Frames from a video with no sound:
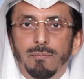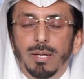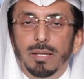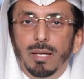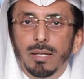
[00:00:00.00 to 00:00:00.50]

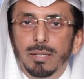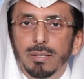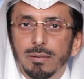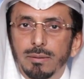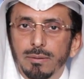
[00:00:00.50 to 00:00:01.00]

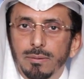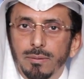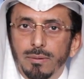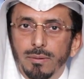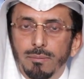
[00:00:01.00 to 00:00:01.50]
فلذلك
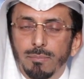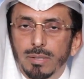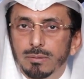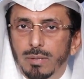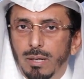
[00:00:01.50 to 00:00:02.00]

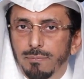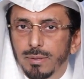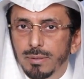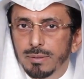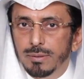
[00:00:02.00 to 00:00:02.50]
من
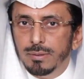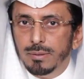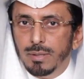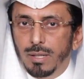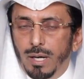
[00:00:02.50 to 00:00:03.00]
طاف
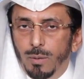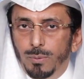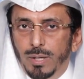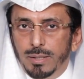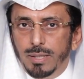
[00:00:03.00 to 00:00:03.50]

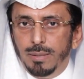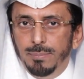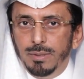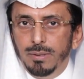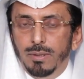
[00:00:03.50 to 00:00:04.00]
حول
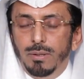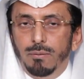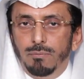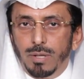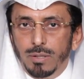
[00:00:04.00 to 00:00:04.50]
الكعبة
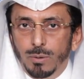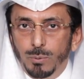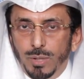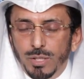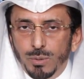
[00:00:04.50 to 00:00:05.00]

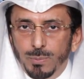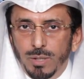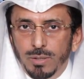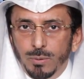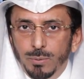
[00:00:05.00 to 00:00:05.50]
فإنه يجب
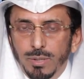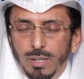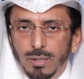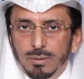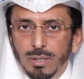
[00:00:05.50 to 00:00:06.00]
أن يكون
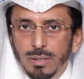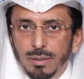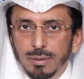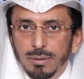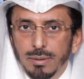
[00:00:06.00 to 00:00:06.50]
على
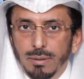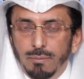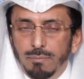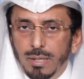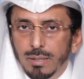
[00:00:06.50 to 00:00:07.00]
طهارة
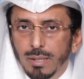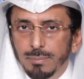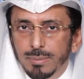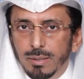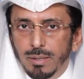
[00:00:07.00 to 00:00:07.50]
فإذا
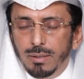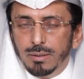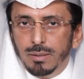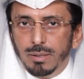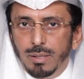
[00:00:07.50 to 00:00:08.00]
لم
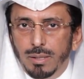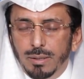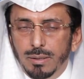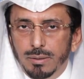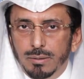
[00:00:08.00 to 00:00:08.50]
تتحقق
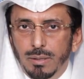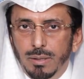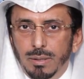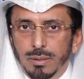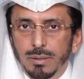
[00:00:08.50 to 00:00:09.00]
هذه
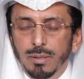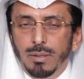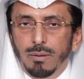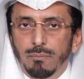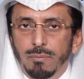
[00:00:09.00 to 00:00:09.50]
الطهارة
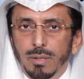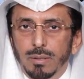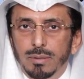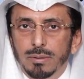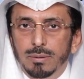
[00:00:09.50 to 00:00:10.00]

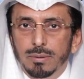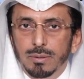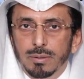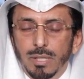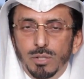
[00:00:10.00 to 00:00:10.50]

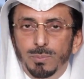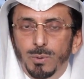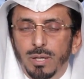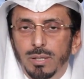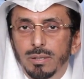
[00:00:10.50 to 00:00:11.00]
فيجب
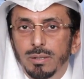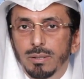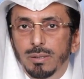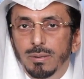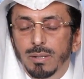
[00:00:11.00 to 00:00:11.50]

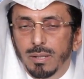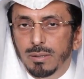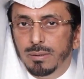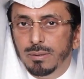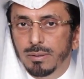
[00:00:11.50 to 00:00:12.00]
عليه
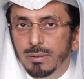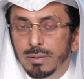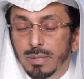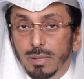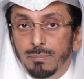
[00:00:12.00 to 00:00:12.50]
أن
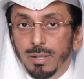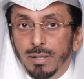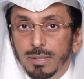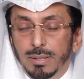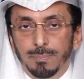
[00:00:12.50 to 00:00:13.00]

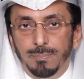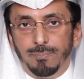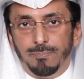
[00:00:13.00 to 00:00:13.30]
يذبح دم